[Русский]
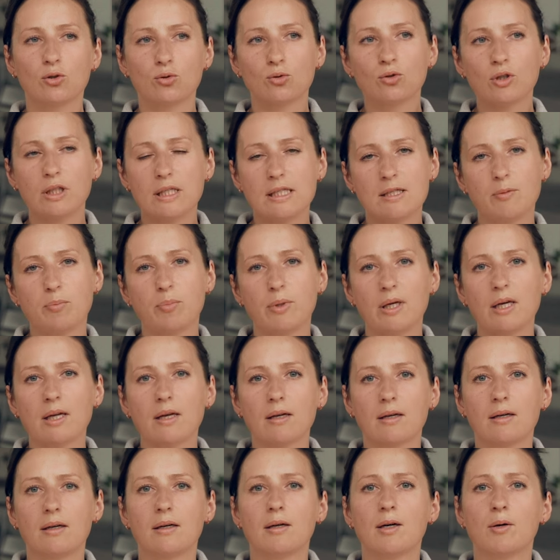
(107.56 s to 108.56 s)
Ну и
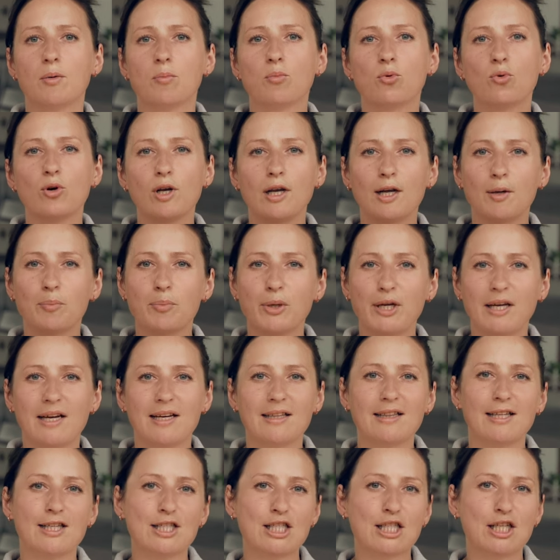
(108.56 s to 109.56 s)
теперь э, более
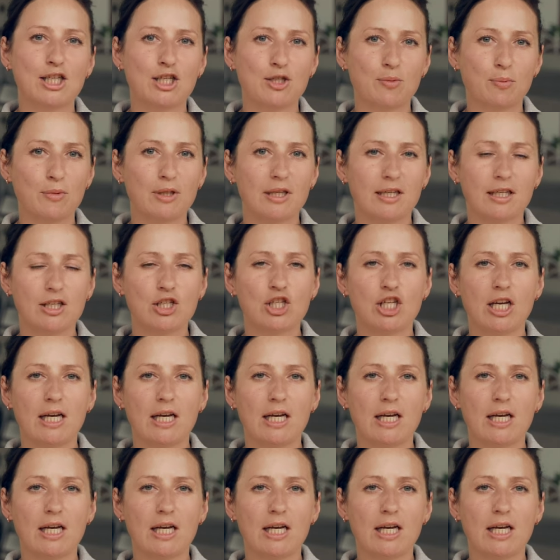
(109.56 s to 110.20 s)
приятная, скажем так,